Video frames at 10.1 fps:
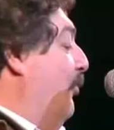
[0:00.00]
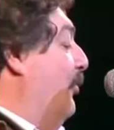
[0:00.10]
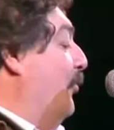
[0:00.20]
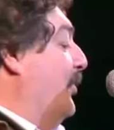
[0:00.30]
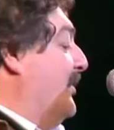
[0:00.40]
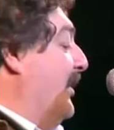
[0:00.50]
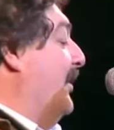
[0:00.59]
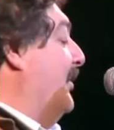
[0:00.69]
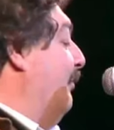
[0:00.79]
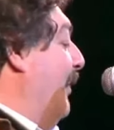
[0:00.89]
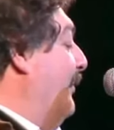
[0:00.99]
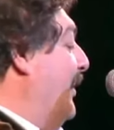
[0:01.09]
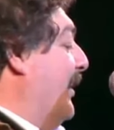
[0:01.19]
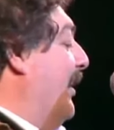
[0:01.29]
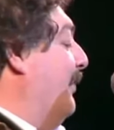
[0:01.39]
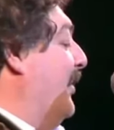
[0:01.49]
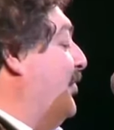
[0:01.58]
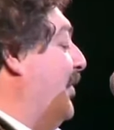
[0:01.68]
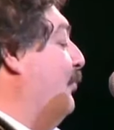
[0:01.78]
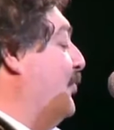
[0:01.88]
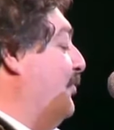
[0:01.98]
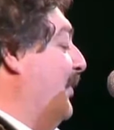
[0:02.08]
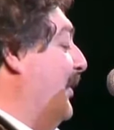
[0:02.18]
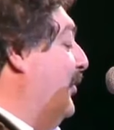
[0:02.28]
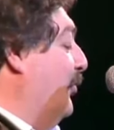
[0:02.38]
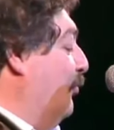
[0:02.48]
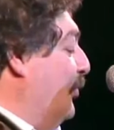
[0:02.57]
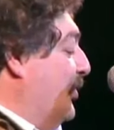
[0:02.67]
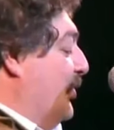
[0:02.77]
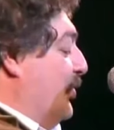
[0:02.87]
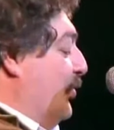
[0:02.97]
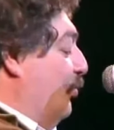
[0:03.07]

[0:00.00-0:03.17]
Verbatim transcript: Ореол мой изрядно померк. Обращаюсь смиренно, унизить.